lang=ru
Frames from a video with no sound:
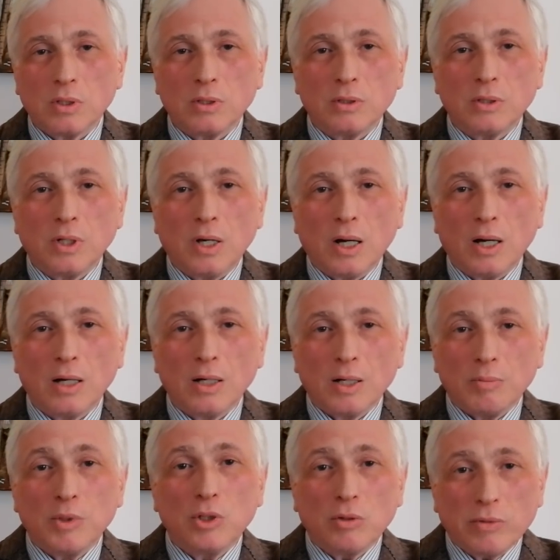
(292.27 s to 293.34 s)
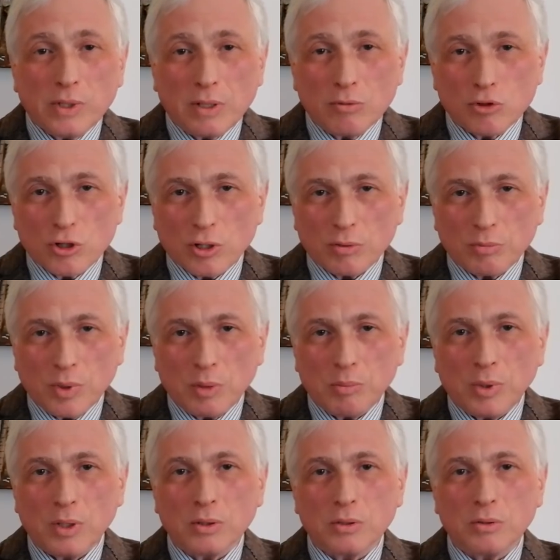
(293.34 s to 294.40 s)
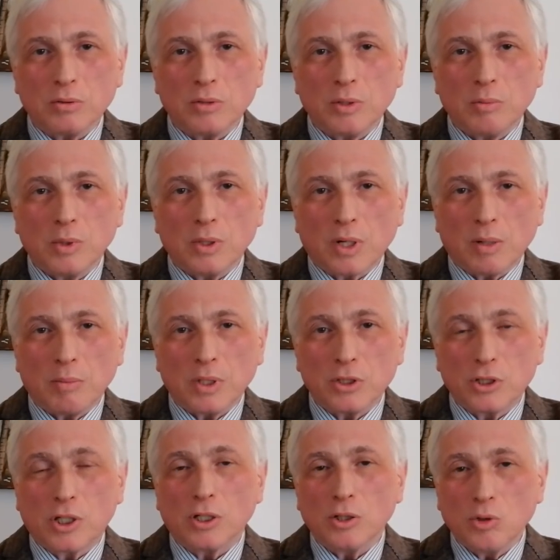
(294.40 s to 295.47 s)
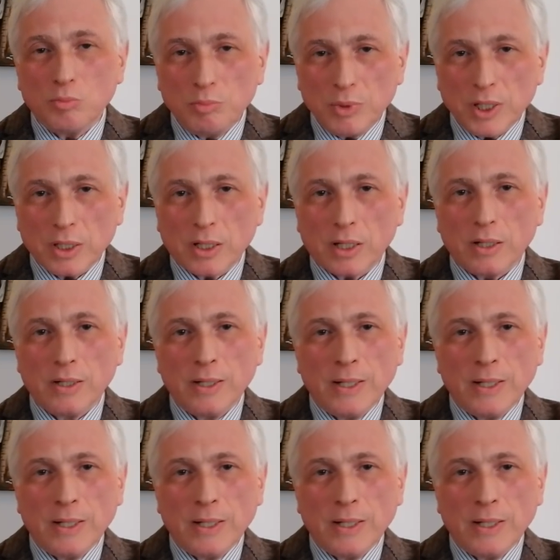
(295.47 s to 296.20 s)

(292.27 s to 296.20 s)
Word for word: на медовой ловушке он попался. У него был роман с Колумбийкой.